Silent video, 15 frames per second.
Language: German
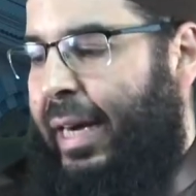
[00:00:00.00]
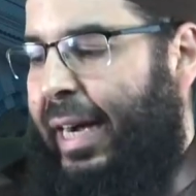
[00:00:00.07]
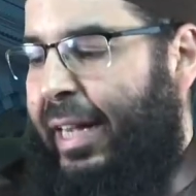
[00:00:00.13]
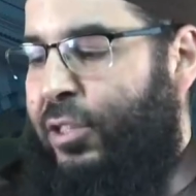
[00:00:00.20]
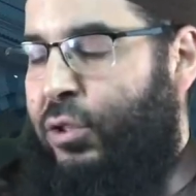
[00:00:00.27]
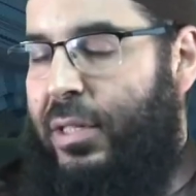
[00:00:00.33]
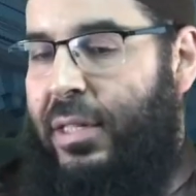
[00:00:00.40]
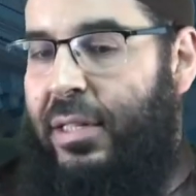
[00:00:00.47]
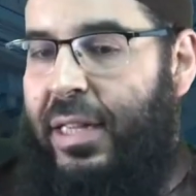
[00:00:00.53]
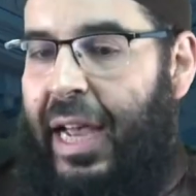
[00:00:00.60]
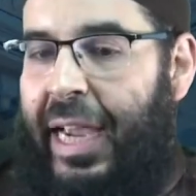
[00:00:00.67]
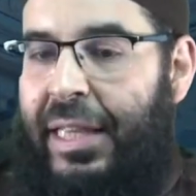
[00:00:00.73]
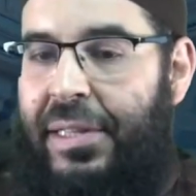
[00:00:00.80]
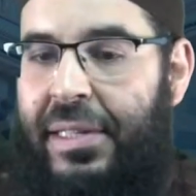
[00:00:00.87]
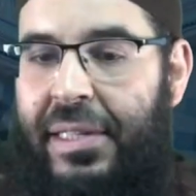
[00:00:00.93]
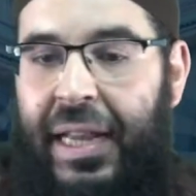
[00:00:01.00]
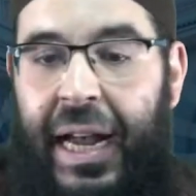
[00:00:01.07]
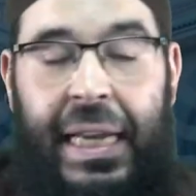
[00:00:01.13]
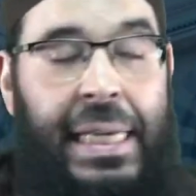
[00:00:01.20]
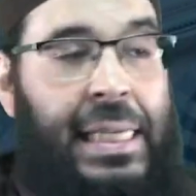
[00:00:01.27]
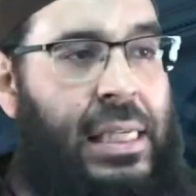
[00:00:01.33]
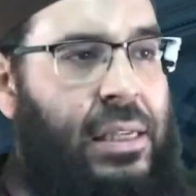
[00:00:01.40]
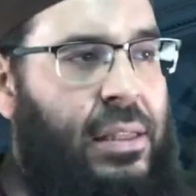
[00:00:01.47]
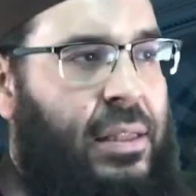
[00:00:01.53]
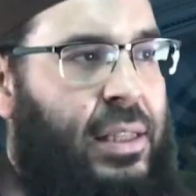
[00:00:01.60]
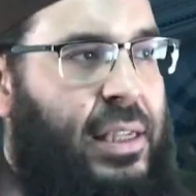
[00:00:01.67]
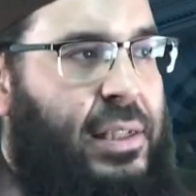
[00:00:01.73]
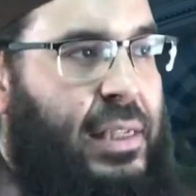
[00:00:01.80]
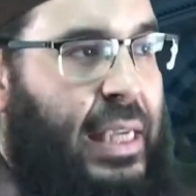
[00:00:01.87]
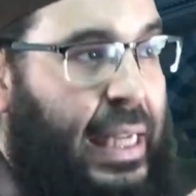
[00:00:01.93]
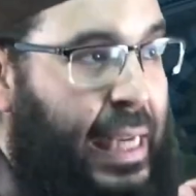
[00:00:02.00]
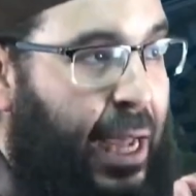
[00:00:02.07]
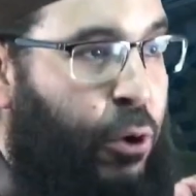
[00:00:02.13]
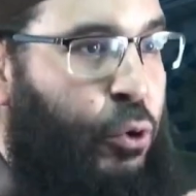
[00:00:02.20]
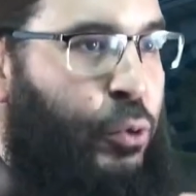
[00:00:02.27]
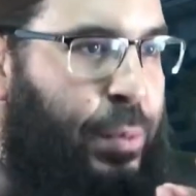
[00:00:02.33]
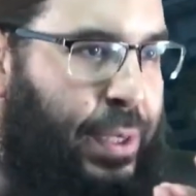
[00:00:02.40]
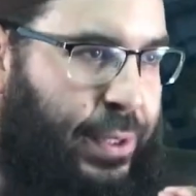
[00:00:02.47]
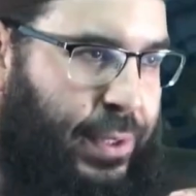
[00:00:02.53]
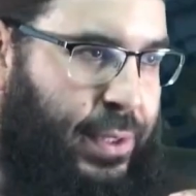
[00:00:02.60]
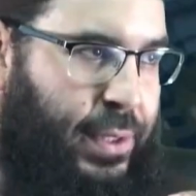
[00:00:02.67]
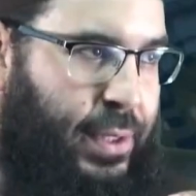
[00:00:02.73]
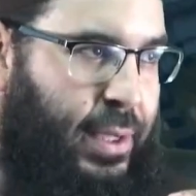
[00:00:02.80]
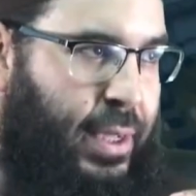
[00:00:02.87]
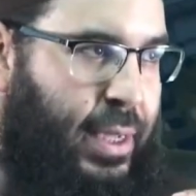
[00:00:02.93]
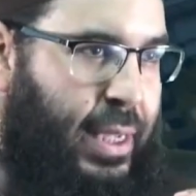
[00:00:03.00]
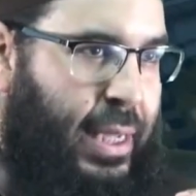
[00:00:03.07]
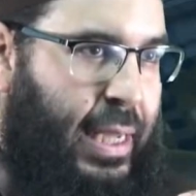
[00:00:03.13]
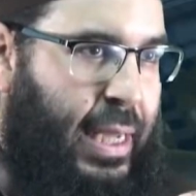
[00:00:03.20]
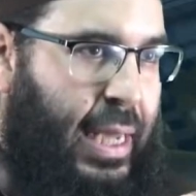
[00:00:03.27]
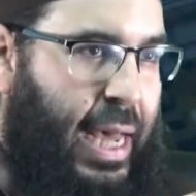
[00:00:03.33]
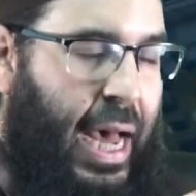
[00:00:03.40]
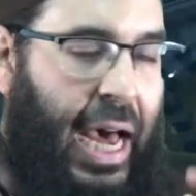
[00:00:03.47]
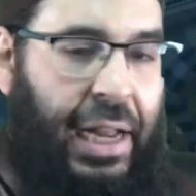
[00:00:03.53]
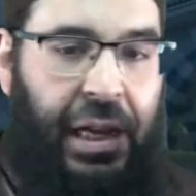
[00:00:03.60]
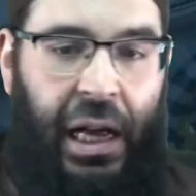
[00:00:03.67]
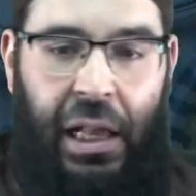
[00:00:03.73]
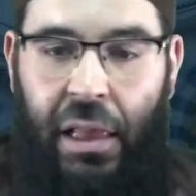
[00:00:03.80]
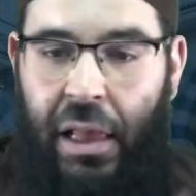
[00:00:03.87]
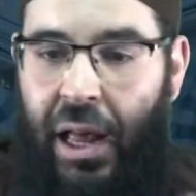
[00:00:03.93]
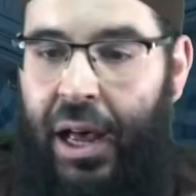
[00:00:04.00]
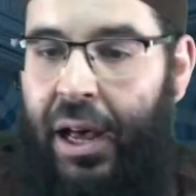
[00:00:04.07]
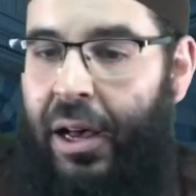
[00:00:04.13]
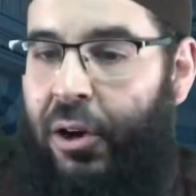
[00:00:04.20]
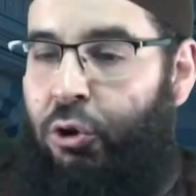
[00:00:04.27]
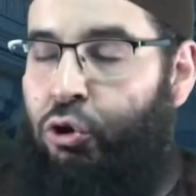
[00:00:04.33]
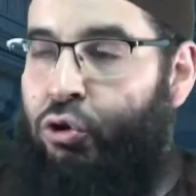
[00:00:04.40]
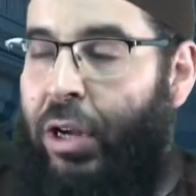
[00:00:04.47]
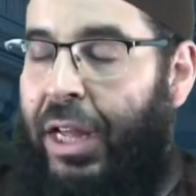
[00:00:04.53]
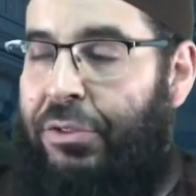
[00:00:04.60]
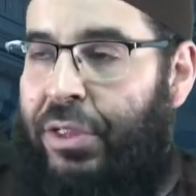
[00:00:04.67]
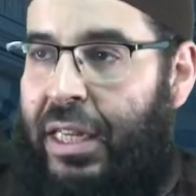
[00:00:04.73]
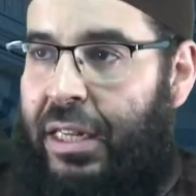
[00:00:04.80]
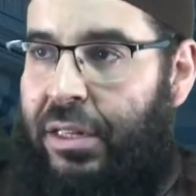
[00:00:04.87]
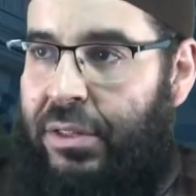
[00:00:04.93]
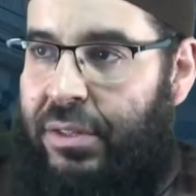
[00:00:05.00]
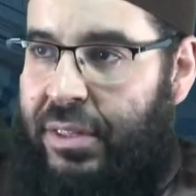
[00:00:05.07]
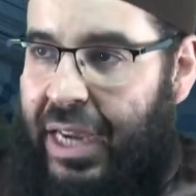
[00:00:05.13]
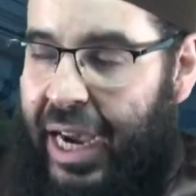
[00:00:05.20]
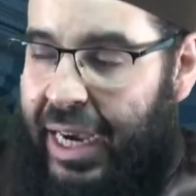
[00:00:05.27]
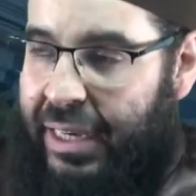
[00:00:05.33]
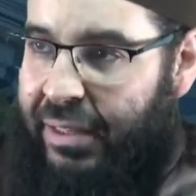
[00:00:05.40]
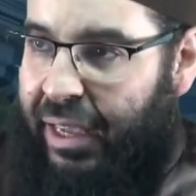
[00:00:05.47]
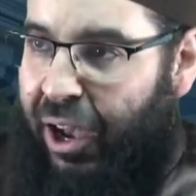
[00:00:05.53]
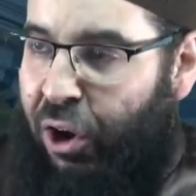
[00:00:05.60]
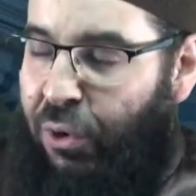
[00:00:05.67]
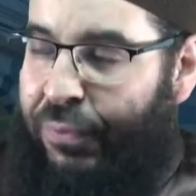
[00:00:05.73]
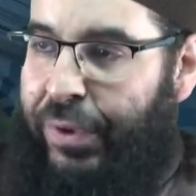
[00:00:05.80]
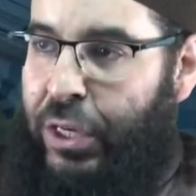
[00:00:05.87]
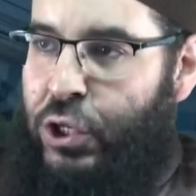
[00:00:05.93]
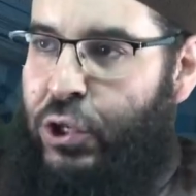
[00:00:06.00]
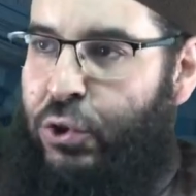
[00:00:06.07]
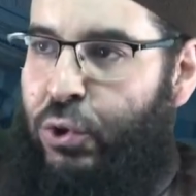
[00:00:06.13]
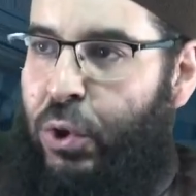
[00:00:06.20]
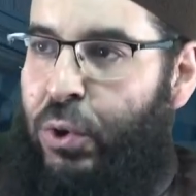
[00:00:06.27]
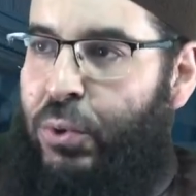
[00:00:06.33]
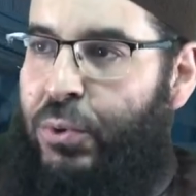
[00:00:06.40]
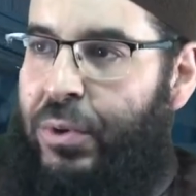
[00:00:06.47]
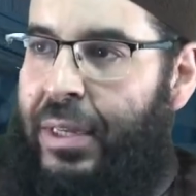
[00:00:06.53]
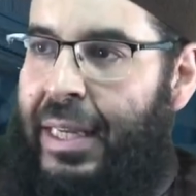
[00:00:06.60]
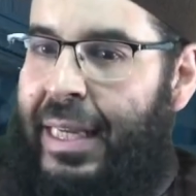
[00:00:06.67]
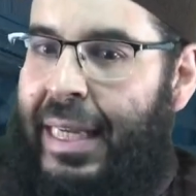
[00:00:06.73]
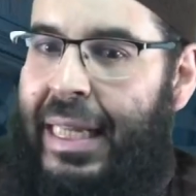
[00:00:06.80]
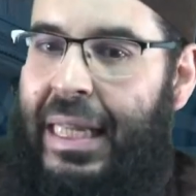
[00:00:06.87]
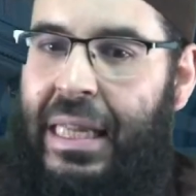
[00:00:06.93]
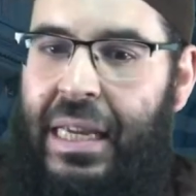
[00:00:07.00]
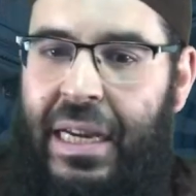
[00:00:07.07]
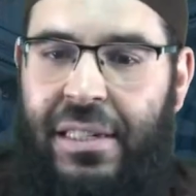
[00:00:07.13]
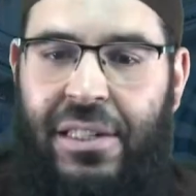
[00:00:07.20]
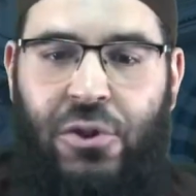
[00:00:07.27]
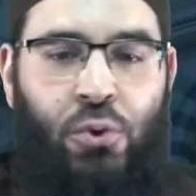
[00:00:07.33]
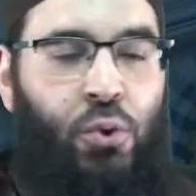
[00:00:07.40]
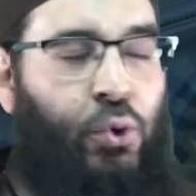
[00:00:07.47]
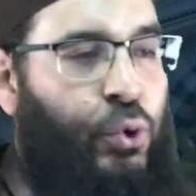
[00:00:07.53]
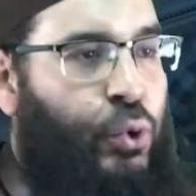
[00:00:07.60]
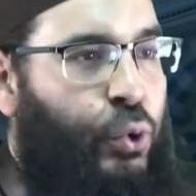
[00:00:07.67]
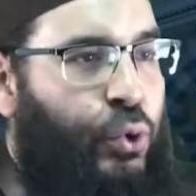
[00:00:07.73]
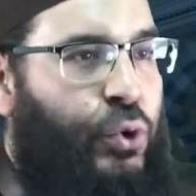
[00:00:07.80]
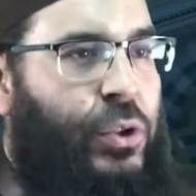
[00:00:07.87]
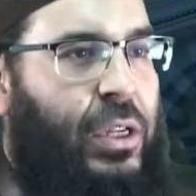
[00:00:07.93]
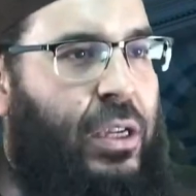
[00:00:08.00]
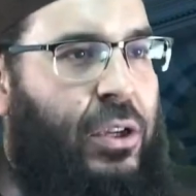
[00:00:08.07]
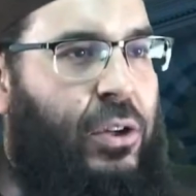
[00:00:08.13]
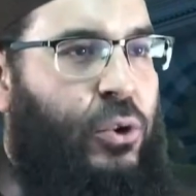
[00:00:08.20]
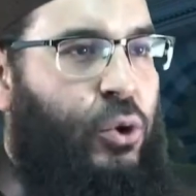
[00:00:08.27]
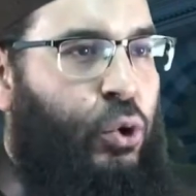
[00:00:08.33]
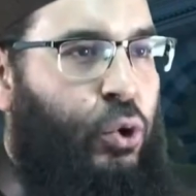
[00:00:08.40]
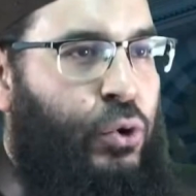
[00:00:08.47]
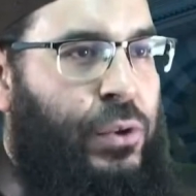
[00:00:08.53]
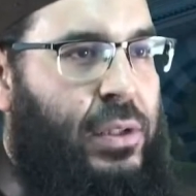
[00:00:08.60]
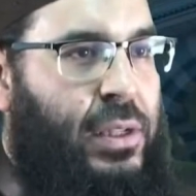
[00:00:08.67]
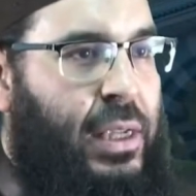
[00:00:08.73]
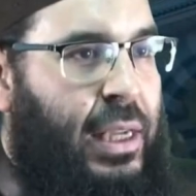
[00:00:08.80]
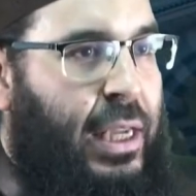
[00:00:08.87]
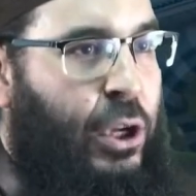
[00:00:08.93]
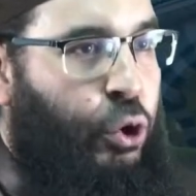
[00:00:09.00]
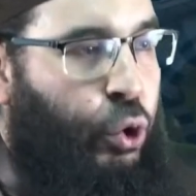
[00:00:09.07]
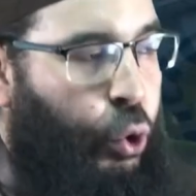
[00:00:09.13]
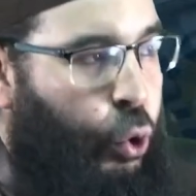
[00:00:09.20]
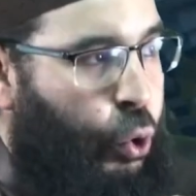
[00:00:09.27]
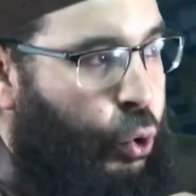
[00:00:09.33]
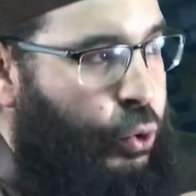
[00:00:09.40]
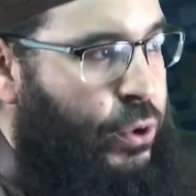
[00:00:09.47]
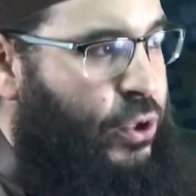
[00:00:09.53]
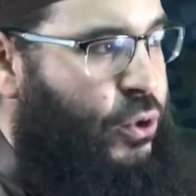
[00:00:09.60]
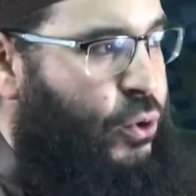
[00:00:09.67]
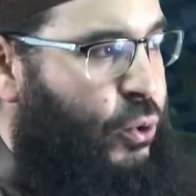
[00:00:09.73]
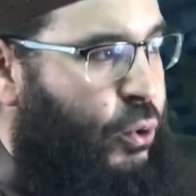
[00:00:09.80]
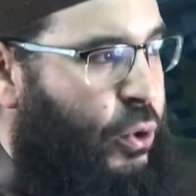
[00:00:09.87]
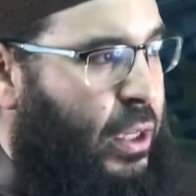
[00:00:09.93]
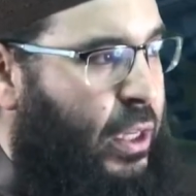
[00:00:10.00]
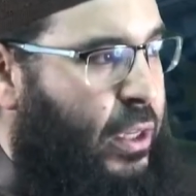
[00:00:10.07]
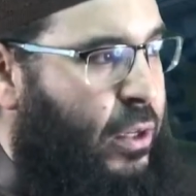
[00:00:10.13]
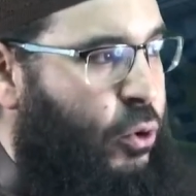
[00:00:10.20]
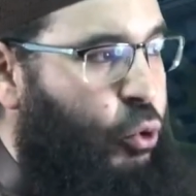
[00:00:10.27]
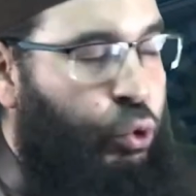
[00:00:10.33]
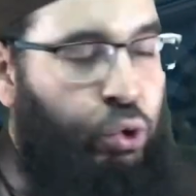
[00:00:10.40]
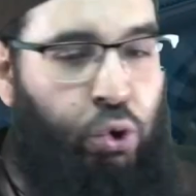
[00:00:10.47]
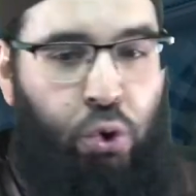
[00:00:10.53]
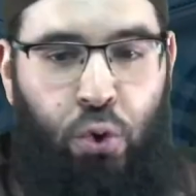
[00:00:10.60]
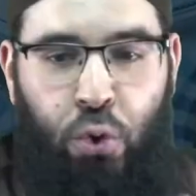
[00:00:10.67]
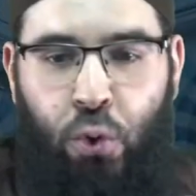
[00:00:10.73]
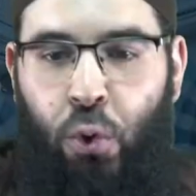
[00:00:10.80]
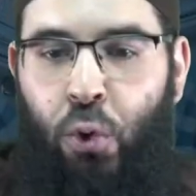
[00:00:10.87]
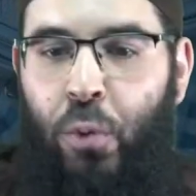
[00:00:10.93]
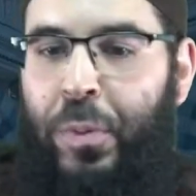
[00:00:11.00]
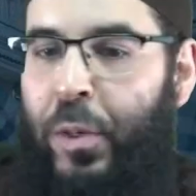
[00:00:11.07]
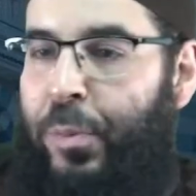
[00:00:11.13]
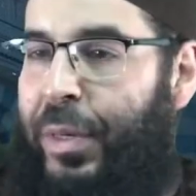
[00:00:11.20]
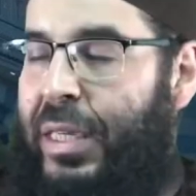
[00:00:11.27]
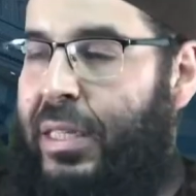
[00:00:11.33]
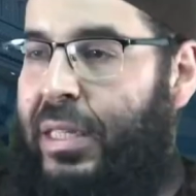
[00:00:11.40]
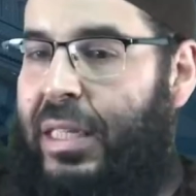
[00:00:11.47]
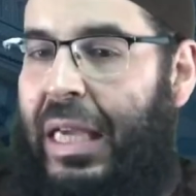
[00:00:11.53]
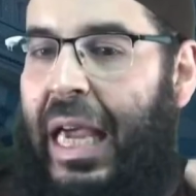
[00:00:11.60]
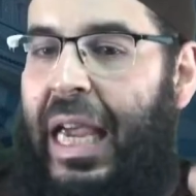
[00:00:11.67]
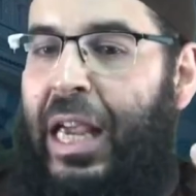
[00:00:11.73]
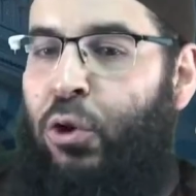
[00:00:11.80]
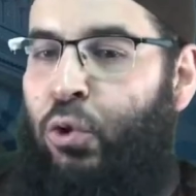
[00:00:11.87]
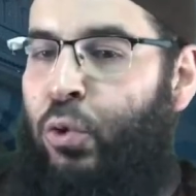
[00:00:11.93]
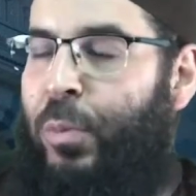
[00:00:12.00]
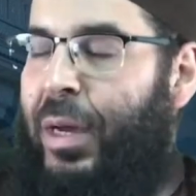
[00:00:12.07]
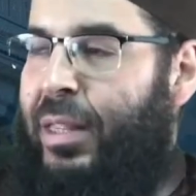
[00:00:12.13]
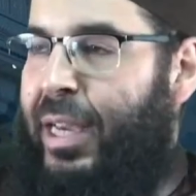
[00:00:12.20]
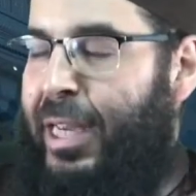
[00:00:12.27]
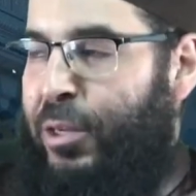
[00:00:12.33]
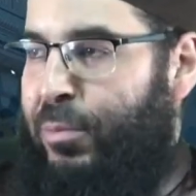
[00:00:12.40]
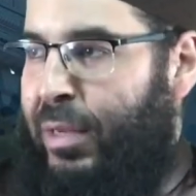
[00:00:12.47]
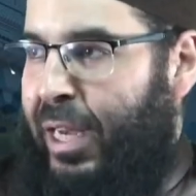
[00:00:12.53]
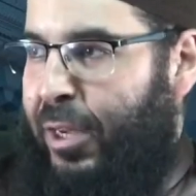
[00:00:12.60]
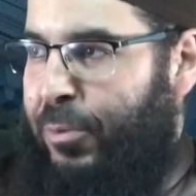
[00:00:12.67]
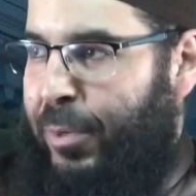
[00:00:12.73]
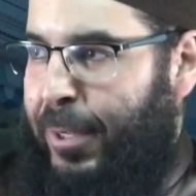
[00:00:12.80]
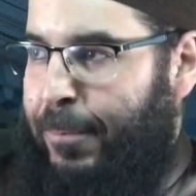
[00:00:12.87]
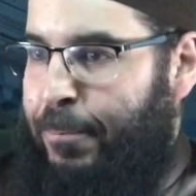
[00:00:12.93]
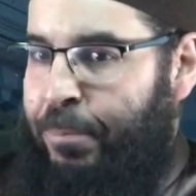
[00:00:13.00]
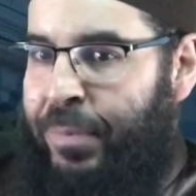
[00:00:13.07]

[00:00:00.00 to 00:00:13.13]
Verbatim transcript: Also es ist ein Zeichen des Glaubens an Allah und an den Tag der Auferstehung, dass du gütig und großzügig und nobel bist gegenüber deinem Nachbarn.